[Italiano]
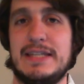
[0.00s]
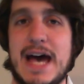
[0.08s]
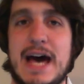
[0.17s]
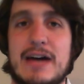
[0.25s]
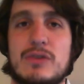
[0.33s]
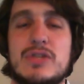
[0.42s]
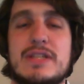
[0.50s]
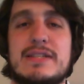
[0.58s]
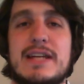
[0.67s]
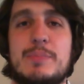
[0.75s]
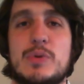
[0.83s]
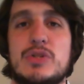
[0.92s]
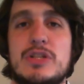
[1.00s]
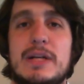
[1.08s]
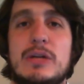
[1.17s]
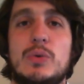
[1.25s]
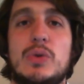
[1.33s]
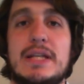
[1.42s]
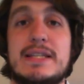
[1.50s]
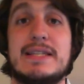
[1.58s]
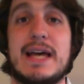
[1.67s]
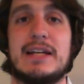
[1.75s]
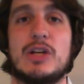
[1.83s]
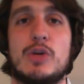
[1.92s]
eh, chiaro se sarà possibile
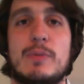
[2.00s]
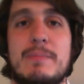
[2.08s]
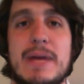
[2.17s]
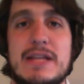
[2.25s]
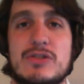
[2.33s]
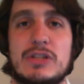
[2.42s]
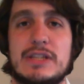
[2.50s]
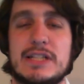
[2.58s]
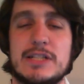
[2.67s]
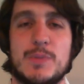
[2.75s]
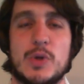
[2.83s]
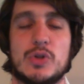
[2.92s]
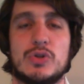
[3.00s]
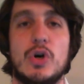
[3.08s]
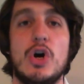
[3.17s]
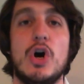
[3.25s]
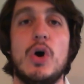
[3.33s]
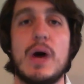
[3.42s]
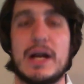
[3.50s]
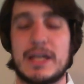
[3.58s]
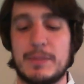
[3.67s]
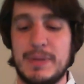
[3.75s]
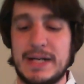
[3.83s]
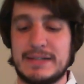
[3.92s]
utilizzarli come mezzo di trasporto o
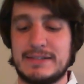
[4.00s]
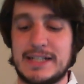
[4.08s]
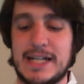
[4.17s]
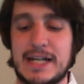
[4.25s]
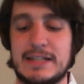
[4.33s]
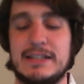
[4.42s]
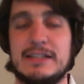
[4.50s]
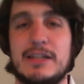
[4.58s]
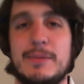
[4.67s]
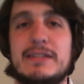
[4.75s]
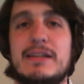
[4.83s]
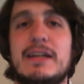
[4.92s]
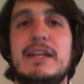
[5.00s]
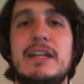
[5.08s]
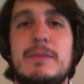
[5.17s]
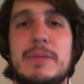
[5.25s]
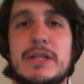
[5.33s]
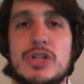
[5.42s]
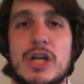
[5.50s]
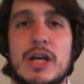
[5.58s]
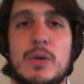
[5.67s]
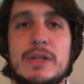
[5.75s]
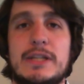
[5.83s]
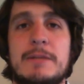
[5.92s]
anche per attaccare direttamente i nemici
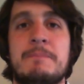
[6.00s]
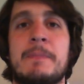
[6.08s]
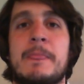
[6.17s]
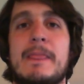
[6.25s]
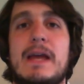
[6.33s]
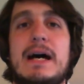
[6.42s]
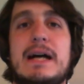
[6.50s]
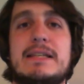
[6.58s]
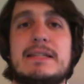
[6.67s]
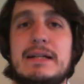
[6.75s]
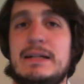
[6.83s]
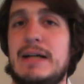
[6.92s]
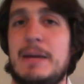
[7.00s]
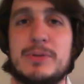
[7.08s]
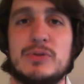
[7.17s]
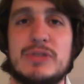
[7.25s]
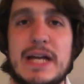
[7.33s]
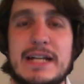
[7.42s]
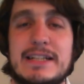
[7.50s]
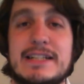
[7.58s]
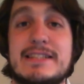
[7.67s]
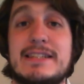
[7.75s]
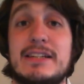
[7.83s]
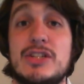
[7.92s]
e quindi a, eh, approntare
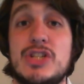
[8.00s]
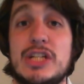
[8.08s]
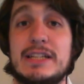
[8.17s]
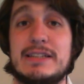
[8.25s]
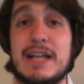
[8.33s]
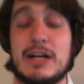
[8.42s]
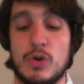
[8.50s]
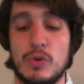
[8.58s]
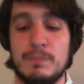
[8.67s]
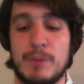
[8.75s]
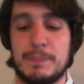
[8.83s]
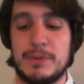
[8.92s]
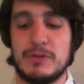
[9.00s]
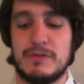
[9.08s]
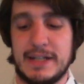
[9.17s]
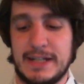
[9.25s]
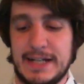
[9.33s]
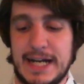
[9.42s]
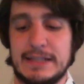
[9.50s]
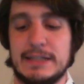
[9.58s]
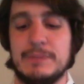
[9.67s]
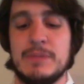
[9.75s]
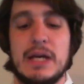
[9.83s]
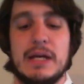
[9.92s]
delle strategie d'attacco un po' più
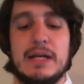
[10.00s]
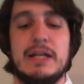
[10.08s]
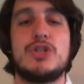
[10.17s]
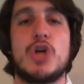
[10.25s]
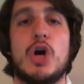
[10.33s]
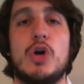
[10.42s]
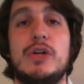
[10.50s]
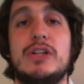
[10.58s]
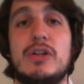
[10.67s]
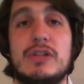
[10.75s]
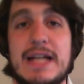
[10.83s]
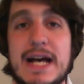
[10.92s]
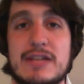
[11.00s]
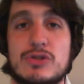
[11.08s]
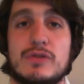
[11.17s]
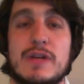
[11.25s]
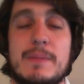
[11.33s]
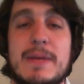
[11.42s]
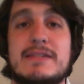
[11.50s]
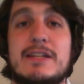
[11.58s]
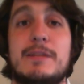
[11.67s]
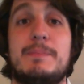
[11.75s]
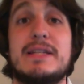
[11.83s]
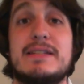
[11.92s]
variegate. Il gioco in ogni caso dovrebbe
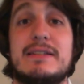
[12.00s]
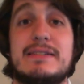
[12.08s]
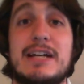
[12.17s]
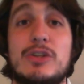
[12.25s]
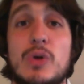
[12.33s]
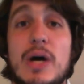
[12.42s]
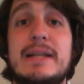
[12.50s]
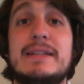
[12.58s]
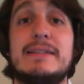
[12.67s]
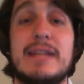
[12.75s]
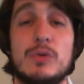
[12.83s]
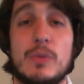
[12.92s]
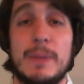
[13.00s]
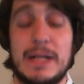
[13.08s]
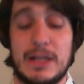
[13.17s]
essere presentato alle 3